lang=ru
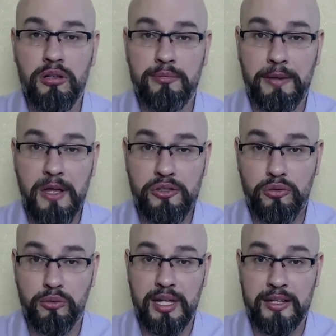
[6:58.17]

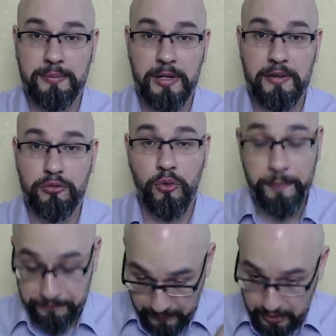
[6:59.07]
Повестку на отправку.
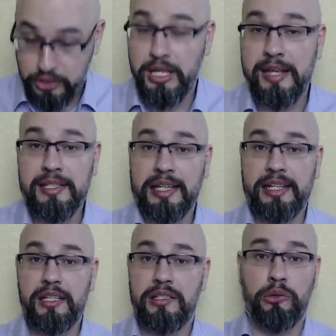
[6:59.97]
Есть
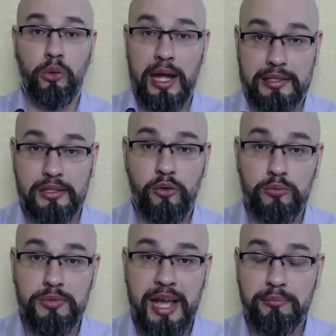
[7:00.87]
такие ситуации, у
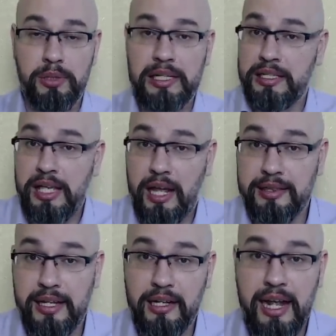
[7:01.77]
меня были
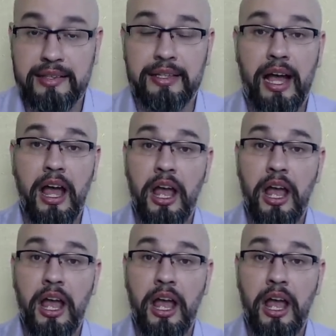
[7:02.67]
неоднократно.